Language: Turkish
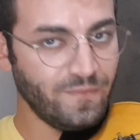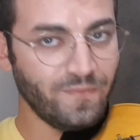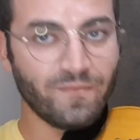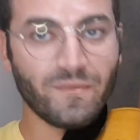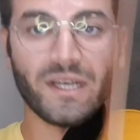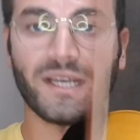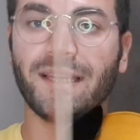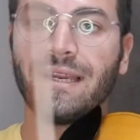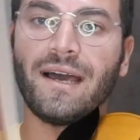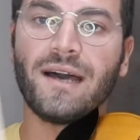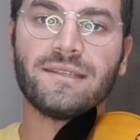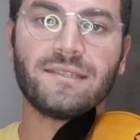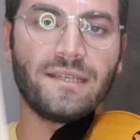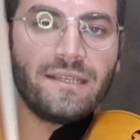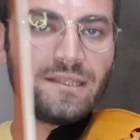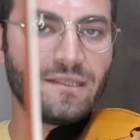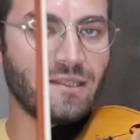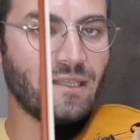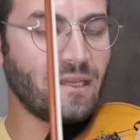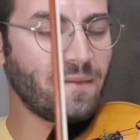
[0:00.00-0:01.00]
Bakın la
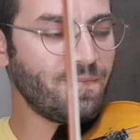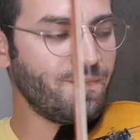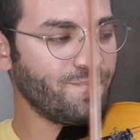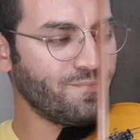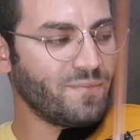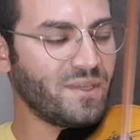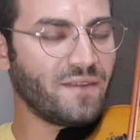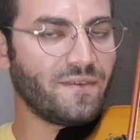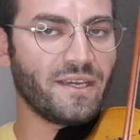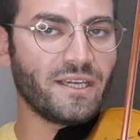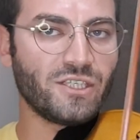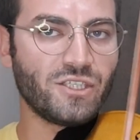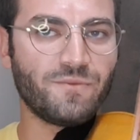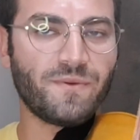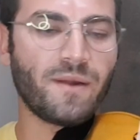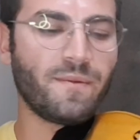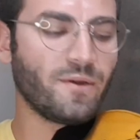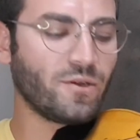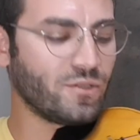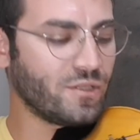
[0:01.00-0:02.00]
telindeyim. Bir ve ikinci
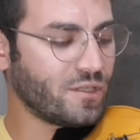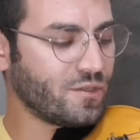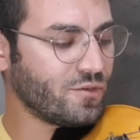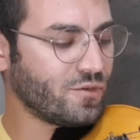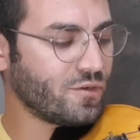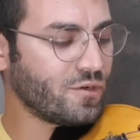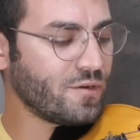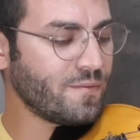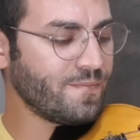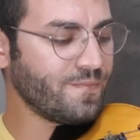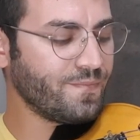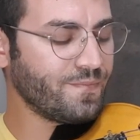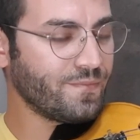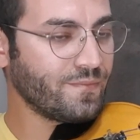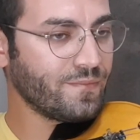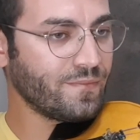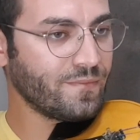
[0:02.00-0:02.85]
parmak kullanıyorum.